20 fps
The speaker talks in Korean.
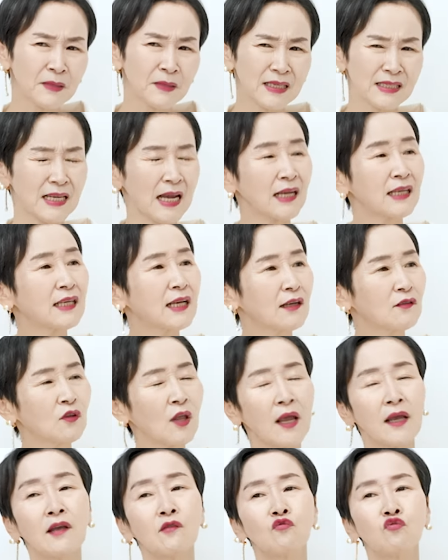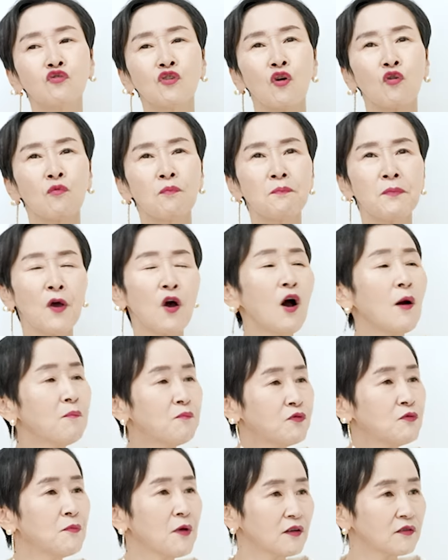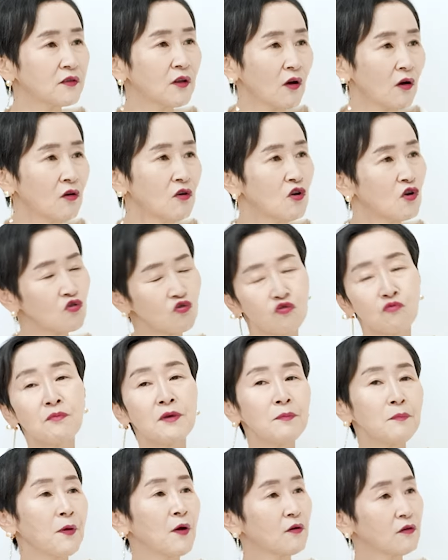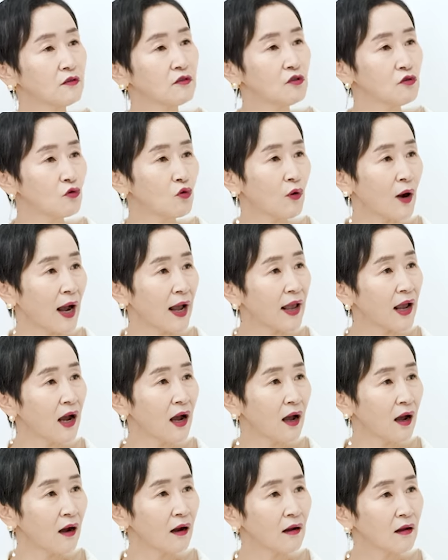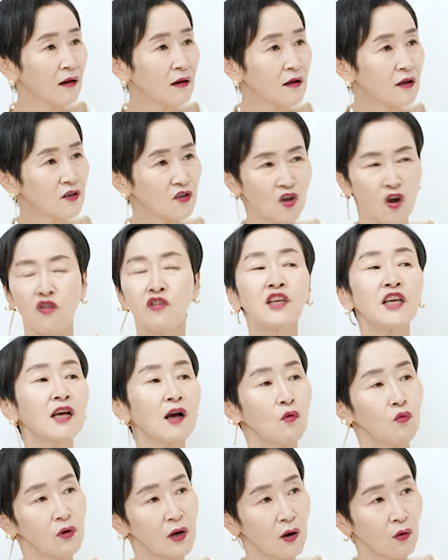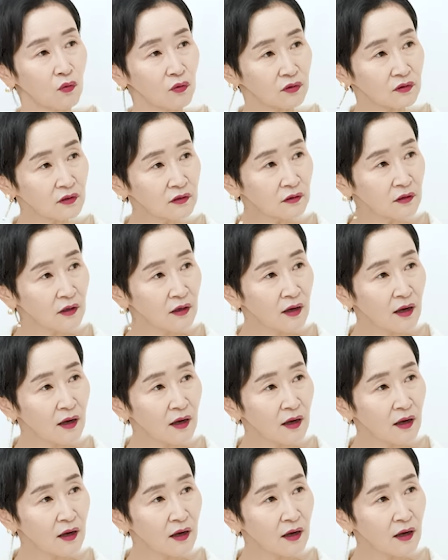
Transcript: 자기가 되게 두렵고 뼈 아프면서 국민 편을 들고 가야 결기가 올라오거든.